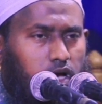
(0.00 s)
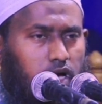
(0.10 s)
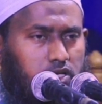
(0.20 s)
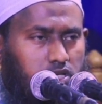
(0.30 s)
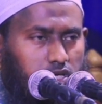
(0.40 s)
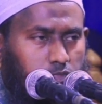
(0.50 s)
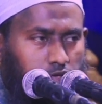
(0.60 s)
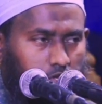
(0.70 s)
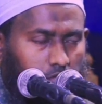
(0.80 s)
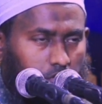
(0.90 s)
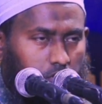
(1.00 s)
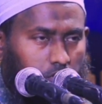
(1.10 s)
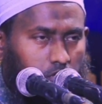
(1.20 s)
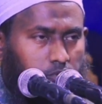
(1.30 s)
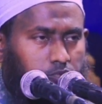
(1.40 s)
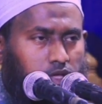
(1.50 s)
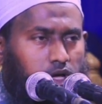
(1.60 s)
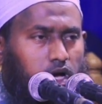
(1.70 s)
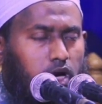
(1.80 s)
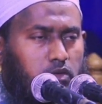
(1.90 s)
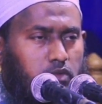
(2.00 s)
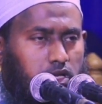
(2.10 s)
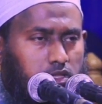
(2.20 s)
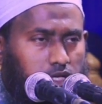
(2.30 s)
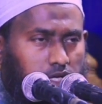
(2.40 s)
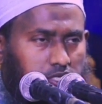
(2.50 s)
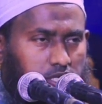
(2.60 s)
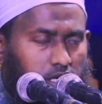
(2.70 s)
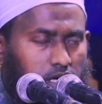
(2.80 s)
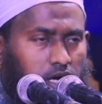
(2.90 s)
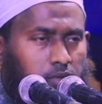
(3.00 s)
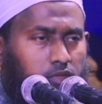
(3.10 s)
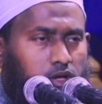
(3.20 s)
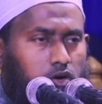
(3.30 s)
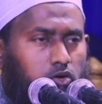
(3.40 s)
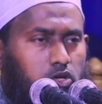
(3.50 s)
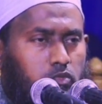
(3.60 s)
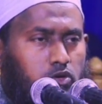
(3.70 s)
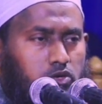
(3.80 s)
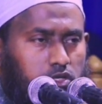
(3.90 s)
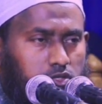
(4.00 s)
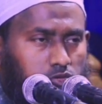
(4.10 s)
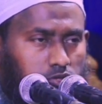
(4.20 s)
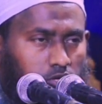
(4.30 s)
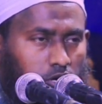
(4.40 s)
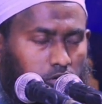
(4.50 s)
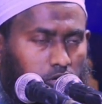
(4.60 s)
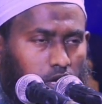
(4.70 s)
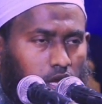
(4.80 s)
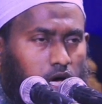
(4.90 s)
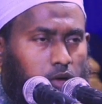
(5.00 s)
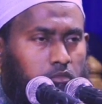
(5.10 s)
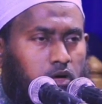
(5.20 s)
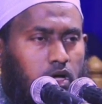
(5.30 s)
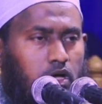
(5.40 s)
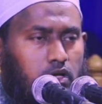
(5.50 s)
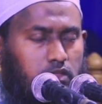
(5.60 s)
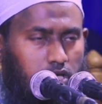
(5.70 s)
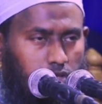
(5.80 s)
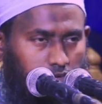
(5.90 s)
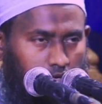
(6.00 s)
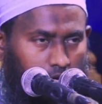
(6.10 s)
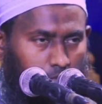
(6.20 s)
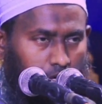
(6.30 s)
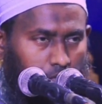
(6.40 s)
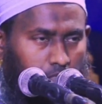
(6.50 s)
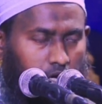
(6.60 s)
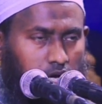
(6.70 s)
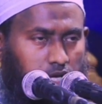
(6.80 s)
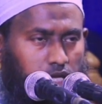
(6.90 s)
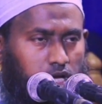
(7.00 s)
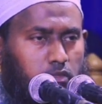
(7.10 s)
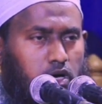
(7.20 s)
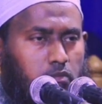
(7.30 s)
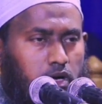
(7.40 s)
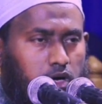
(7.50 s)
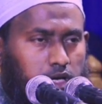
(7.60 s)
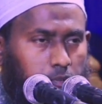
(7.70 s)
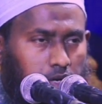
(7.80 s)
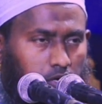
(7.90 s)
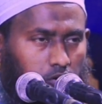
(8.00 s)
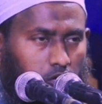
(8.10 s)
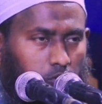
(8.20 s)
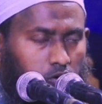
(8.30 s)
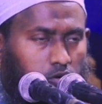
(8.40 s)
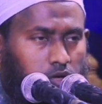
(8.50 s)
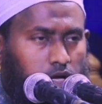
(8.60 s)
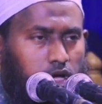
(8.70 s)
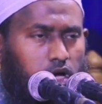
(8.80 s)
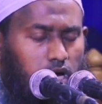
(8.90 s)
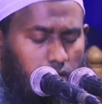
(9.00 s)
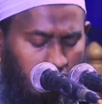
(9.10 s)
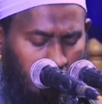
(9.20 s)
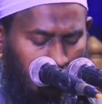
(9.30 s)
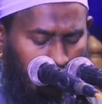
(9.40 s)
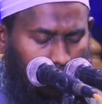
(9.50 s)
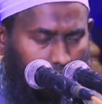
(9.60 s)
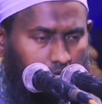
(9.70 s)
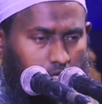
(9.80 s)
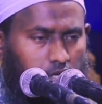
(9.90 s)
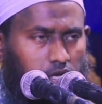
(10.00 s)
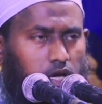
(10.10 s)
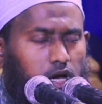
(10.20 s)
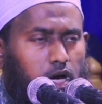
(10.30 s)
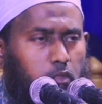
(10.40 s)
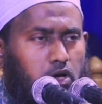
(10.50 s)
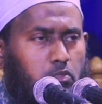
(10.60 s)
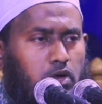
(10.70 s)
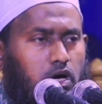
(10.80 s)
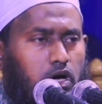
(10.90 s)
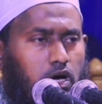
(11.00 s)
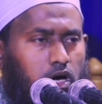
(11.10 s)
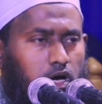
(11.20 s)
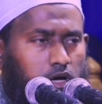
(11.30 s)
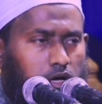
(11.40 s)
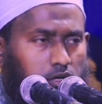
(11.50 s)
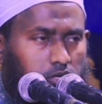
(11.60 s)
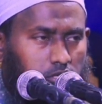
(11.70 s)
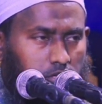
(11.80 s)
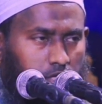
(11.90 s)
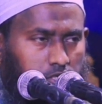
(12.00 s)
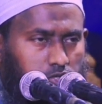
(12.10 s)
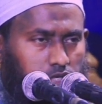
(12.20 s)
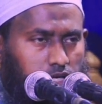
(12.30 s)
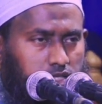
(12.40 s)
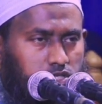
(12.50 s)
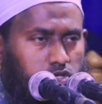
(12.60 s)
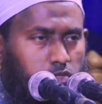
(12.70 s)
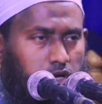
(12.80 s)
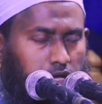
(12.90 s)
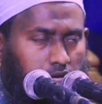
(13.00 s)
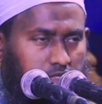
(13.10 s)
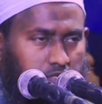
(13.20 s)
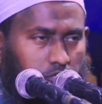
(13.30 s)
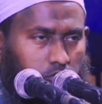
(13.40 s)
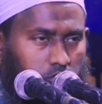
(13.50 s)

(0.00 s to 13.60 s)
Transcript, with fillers: আসার পরে দেখি আমি বাড়িতে আইসা ওই বকরির দুধ দহন করলাম তারপরে আমার মাকে আমার বাবাকে পান করাবো আমি গিয়ে দেখি আমার মা নিদ্রায় চলে গেছে ঘুমাইয়া গেছে